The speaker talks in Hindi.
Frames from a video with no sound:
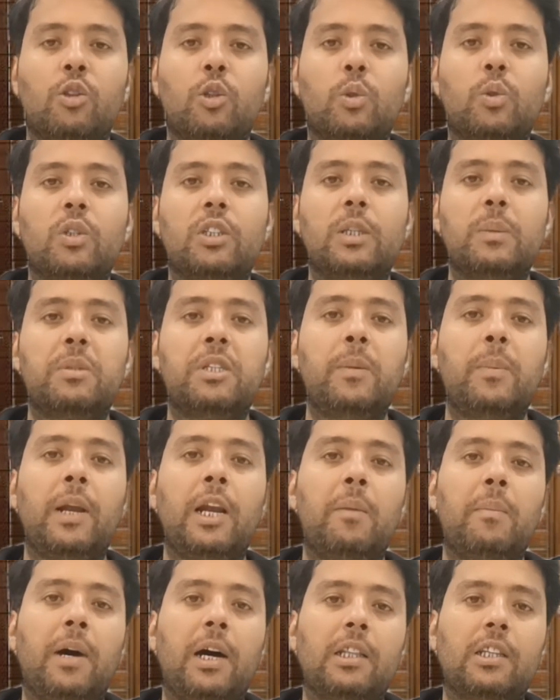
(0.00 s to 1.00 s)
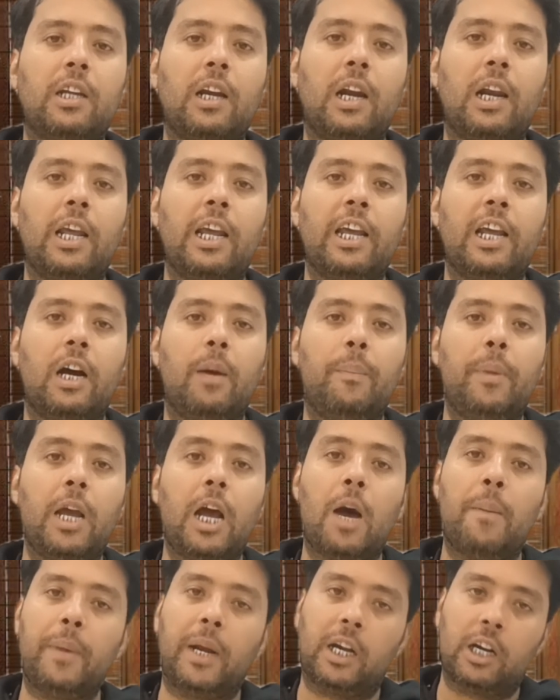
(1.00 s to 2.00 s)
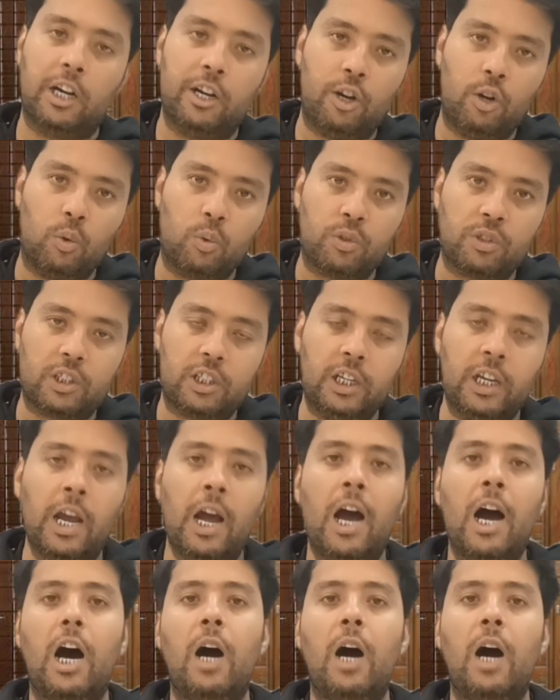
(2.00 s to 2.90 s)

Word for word: दोस्तों सबसे पहले बात कर लेंगे यहाँ पे अमेरिकन डोर्स की